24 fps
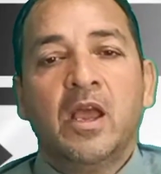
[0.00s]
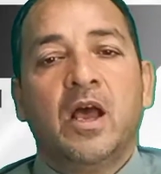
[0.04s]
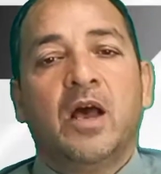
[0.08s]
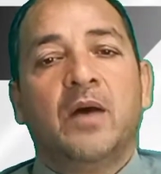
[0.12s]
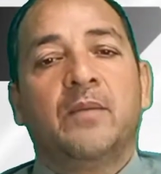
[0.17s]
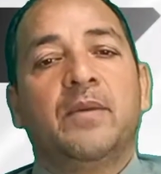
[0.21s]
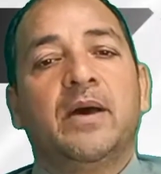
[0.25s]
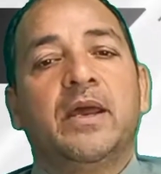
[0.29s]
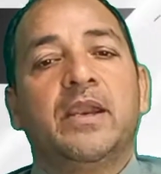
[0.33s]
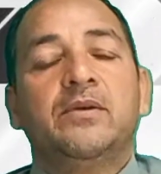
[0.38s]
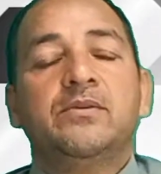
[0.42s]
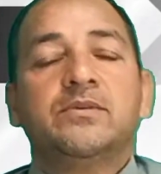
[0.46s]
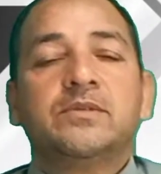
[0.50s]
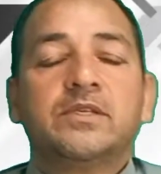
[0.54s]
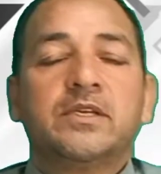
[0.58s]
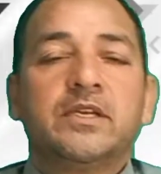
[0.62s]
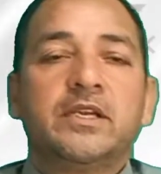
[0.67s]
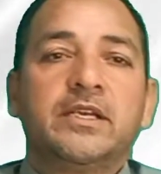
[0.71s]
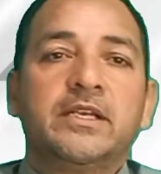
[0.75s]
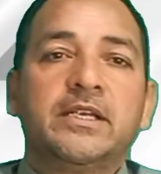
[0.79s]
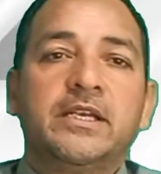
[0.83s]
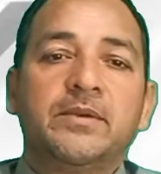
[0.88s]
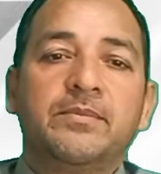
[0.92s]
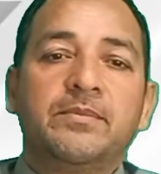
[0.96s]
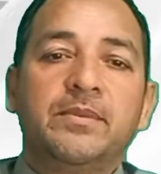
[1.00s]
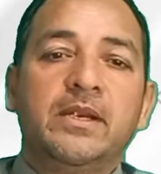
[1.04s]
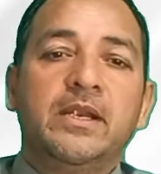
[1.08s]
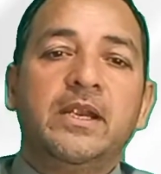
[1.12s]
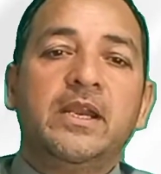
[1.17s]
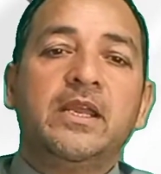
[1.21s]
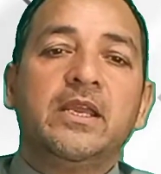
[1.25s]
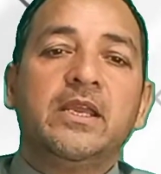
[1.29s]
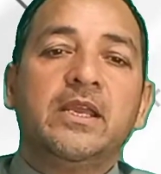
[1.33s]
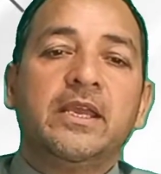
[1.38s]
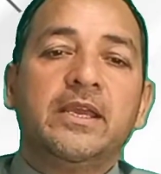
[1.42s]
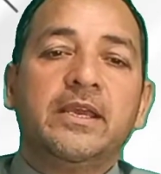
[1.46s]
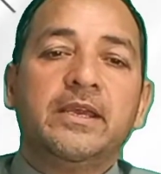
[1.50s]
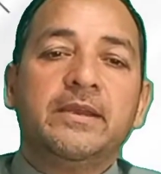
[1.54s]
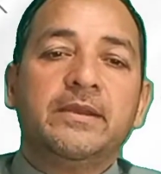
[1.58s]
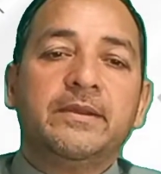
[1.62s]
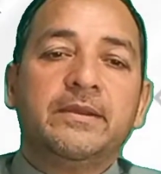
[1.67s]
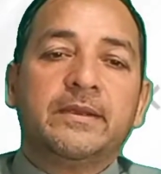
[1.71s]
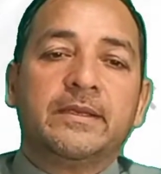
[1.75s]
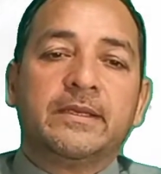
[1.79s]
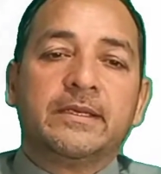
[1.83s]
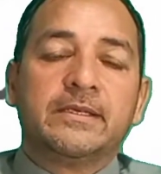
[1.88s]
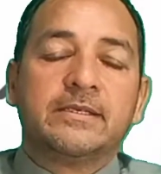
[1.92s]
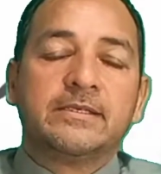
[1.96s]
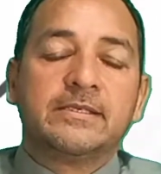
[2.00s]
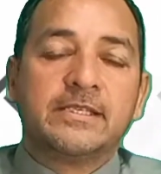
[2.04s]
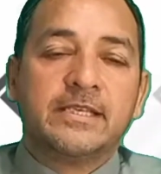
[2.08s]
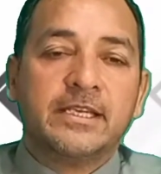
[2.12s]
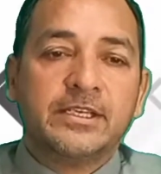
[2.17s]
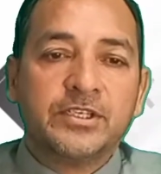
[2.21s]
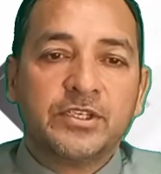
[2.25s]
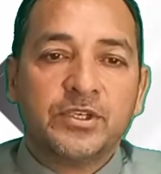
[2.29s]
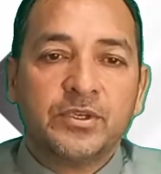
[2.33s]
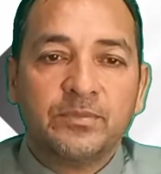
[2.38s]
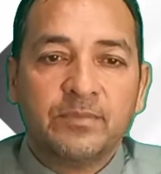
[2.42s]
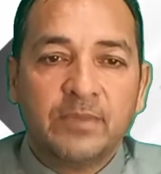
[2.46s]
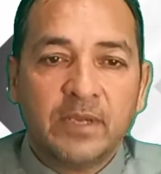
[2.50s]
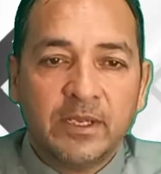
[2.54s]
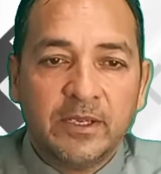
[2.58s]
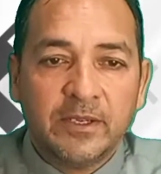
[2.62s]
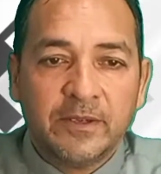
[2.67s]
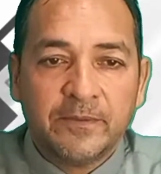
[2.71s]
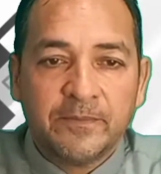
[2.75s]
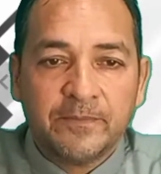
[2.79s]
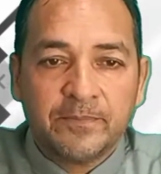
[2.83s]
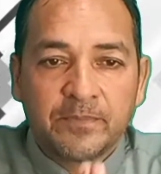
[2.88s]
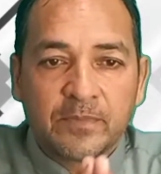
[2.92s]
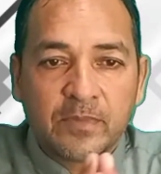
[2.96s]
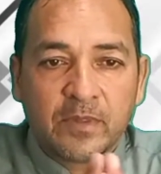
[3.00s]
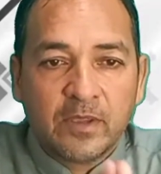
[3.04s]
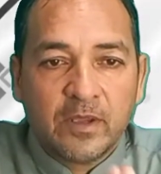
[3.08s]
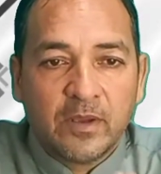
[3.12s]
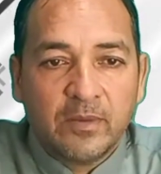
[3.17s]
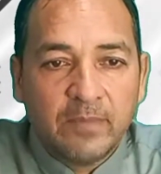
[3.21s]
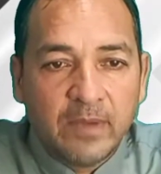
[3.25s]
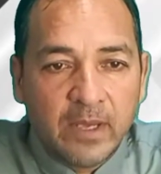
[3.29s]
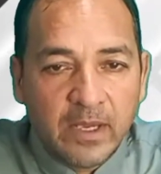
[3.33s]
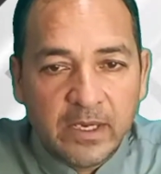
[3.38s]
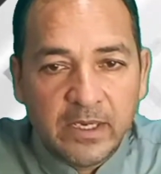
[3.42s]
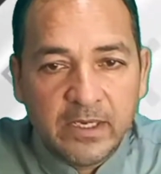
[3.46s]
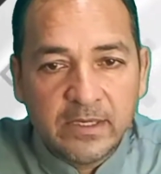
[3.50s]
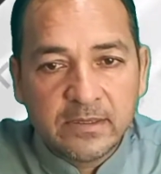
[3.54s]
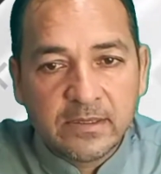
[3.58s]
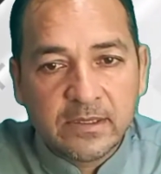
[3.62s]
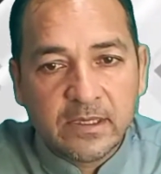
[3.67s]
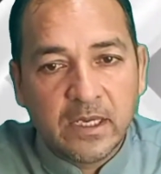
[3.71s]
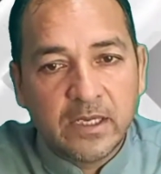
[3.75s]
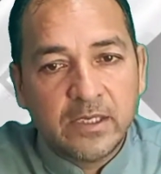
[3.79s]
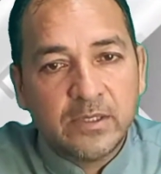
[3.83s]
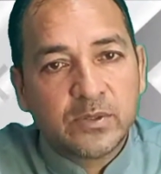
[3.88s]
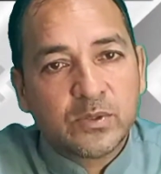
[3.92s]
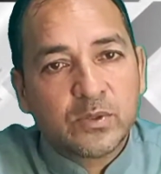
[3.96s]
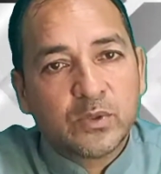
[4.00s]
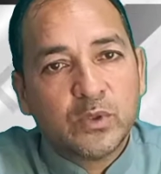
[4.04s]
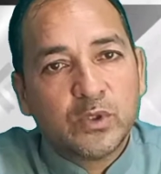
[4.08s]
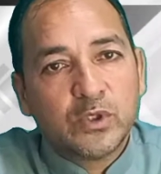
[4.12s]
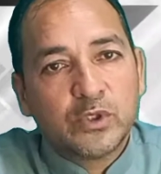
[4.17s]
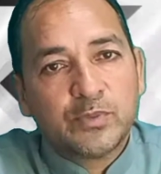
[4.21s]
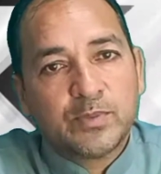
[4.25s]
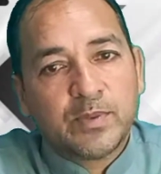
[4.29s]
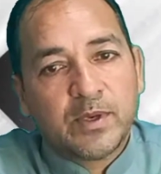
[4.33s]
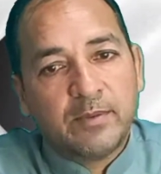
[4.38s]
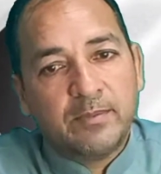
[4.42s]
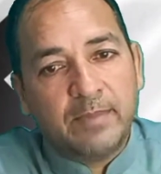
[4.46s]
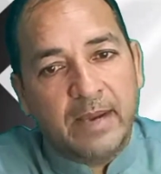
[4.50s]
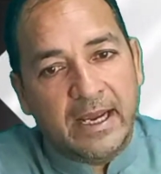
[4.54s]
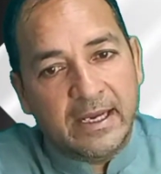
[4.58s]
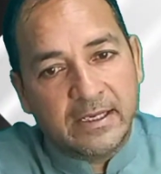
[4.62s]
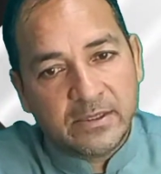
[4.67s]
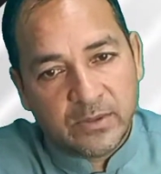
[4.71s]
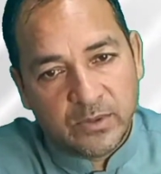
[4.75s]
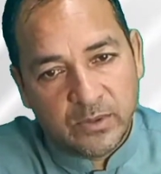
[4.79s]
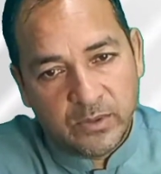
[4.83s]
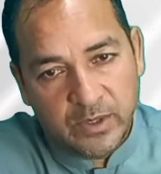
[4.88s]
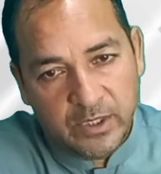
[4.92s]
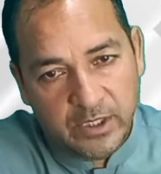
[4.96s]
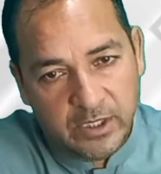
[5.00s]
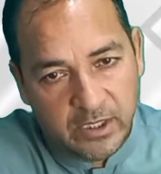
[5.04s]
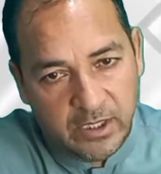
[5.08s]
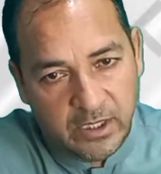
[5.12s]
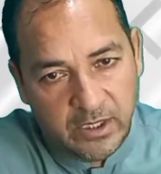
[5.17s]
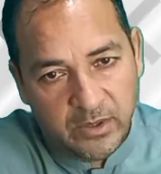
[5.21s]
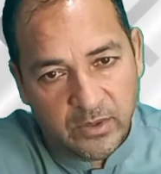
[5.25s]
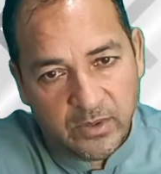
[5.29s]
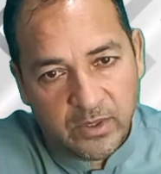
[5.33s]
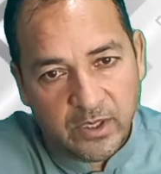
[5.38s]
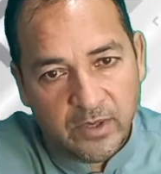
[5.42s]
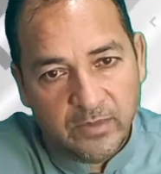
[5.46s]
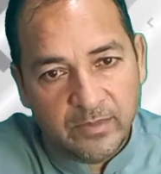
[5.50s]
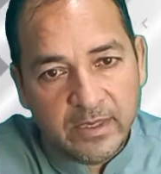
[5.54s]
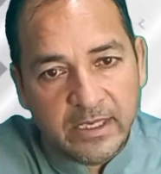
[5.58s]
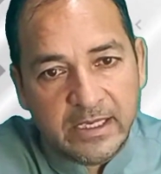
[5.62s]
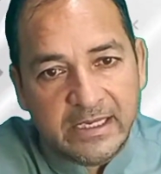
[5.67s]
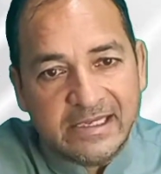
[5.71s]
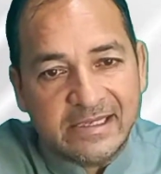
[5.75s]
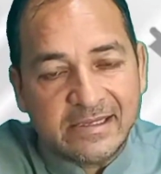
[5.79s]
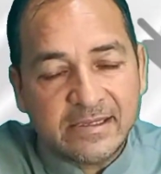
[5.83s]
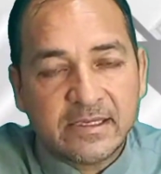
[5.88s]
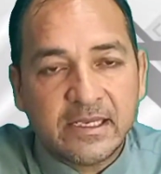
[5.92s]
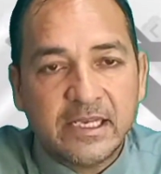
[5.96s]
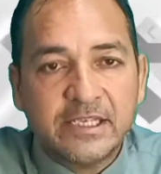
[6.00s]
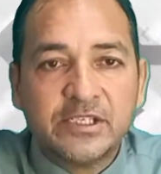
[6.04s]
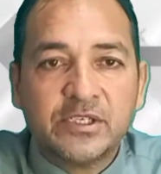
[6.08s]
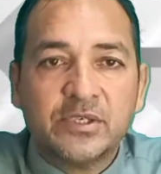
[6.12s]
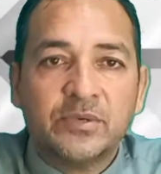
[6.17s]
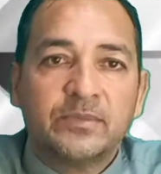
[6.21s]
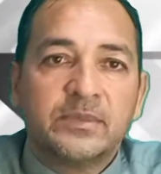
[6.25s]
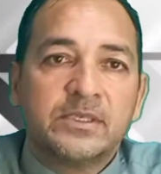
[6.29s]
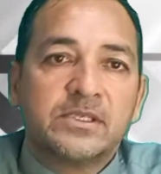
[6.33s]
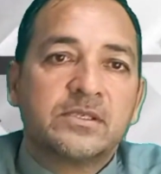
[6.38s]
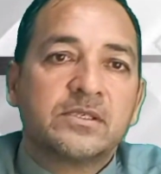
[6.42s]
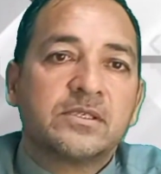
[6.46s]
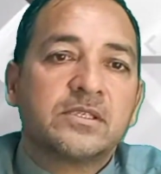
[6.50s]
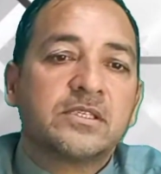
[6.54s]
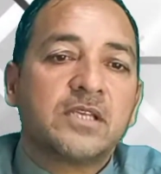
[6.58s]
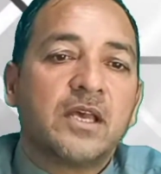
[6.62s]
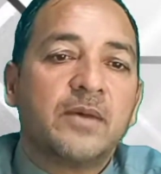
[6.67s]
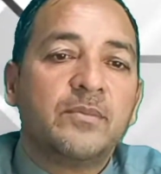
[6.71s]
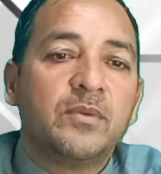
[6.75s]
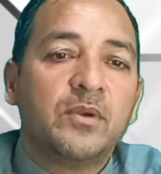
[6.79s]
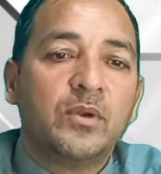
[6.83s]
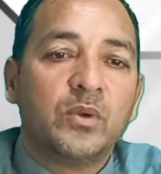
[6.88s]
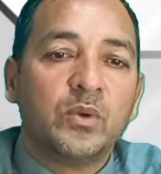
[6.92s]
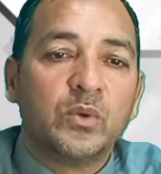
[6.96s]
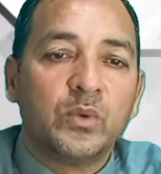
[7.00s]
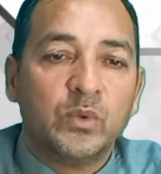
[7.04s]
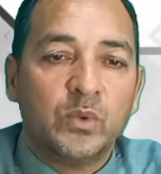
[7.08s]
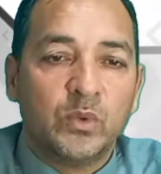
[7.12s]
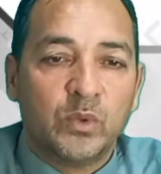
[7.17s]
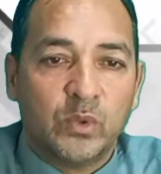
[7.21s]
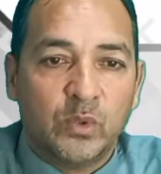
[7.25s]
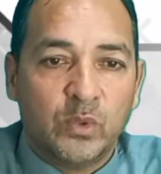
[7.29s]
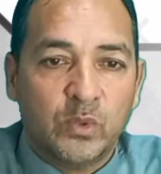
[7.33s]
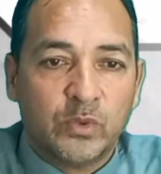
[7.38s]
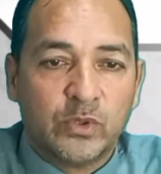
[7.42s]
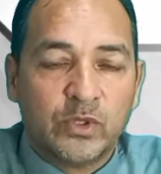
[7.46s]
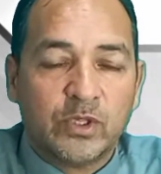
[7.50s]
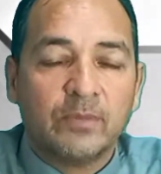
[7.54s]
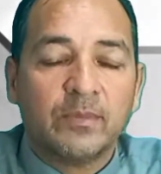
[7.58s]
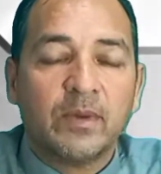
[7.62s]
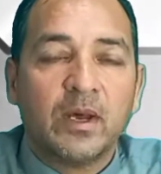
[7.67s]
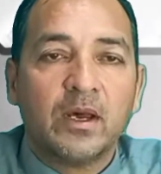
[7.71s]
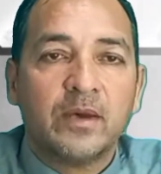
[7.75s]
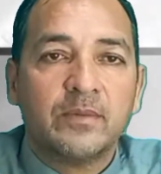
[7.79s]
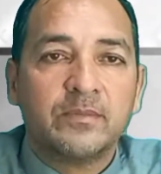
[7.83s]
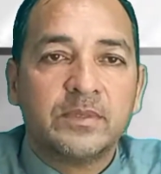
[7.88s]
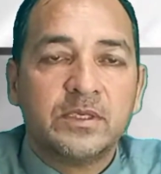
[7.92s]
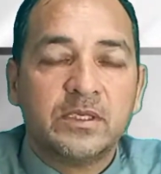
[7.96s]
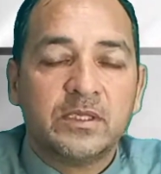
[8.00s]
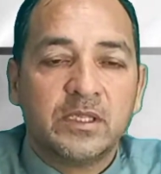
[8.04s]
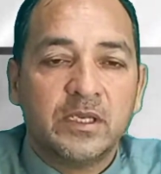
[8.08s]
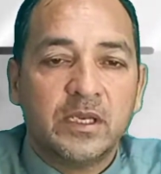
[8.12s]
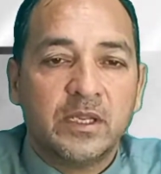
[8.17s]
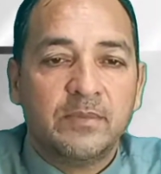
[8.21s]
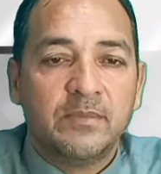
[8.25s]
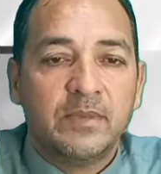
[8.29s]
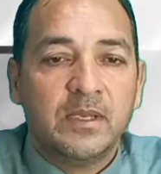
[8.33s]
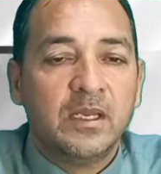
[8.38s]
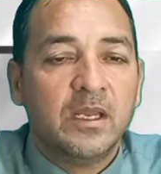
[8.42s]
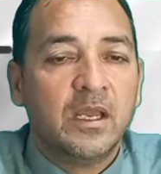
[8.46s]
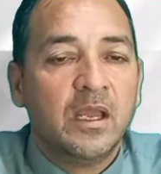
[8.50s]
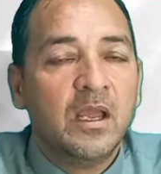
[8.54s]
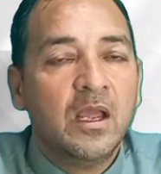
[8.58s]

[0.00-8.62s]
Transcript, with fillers: हमारे उस करेक्टर बिल्डिंग के सेशन में हमारी इंसानी सोच पर बहस हो रही थी और हमने इस सेशन में सब लोगों को तमाम जितने भी